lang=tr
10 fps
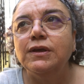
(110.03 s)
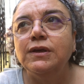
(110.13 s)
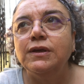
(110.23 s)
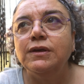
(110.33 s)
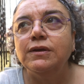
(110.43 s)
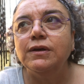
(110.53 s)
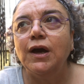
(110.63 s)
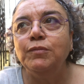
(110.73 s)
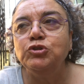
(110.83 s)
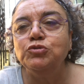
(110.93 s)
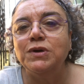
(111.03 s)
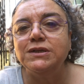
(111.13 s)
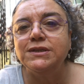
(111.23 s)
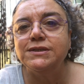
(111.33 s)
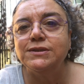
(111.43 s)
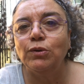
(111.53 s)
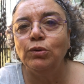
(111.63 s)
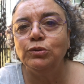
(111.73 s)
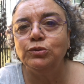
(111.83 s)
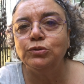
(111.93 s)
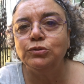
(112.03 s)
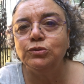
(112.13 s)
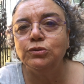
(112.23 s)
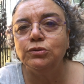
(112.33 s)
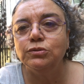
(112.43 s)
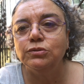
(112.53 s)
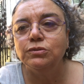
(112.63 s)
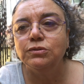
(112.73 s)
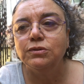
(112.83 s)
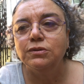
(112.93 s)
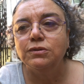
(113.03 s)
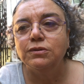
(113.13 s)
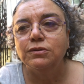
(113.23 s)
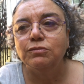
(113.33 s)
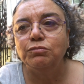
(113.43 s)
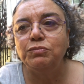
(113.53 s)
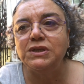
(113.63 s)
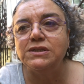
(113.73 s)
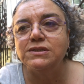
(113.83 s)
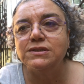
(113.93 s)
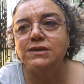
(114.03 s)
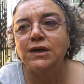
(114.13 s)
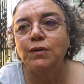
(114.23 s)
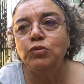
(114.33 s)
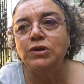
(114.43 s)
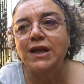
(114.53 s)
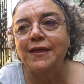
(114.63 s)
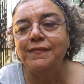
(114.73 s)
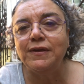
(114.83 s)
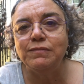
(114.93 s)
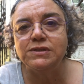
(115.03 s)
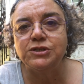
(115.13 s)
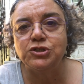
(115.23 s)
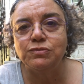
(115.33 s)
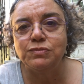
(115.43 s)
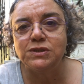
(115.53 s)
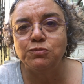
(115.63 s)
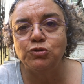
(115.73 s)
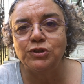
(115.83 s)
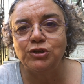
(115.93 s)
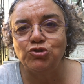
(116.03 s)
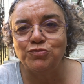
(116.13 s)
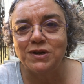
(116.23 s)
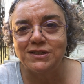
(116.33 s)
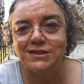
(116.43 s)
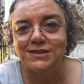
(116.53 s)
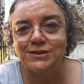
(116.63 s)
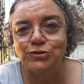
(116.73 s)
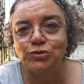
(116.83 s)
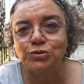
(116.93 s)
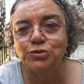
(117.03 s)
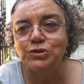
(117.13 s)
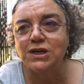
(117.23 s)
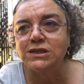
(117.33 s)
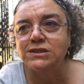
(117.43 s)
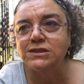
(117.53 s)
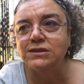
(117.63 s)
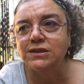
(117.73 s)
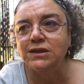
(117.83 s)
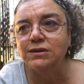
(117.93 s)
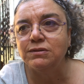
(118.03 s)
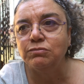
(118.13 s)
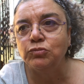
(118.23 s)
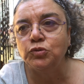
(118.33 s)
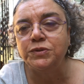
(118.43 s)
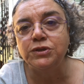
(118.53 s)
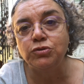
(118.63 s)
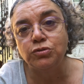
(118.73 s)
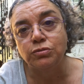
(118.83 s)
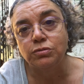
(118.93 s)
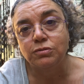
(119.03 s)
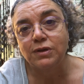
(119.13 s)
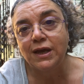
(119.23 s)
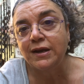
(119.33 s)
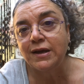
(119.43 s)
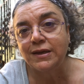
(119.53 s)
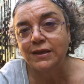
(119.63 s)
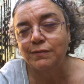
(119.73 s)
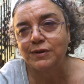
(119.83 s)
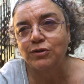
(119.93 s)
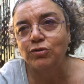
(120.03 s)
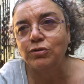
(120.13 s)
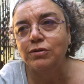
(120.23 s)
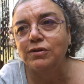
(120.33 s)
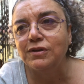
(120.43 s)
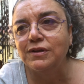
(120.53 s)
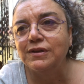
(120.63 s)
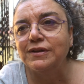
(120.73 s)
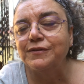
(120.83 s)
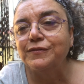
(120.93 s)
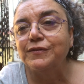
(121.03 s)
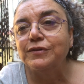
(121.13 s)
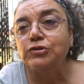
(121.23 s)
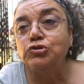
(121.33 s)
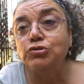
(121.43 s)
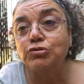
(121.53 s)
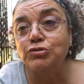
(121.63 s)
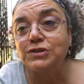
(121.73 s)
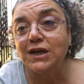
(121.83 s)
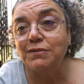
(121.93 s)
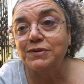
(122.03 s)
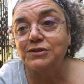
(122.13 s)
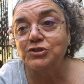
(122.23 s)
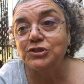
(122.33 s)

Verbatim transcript: E, ama cumartesi olduğunu biz kabullendiğimiz için biz bugüne cumartesi diyoruz. Aslında bu bir gün, herhangi bir gün. Çok güzel bir